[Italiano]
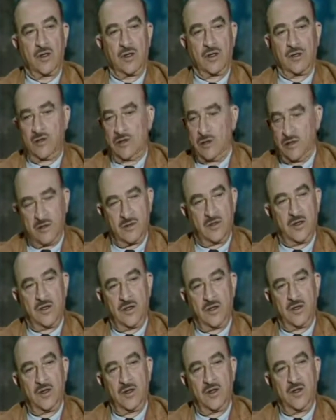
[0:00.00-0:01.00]
di,
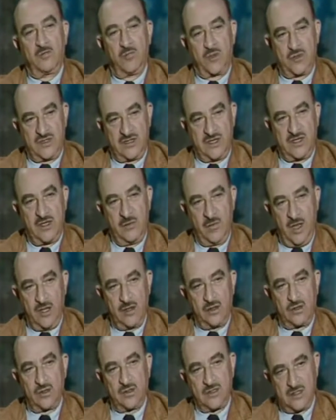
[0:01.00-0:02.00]
di, di
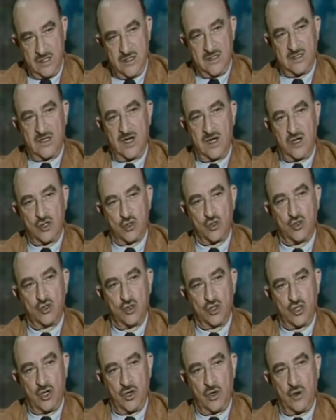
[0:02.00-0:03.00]
possedimento senza
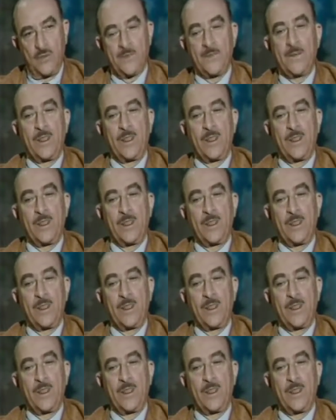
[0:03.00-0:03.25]
raggiungerlo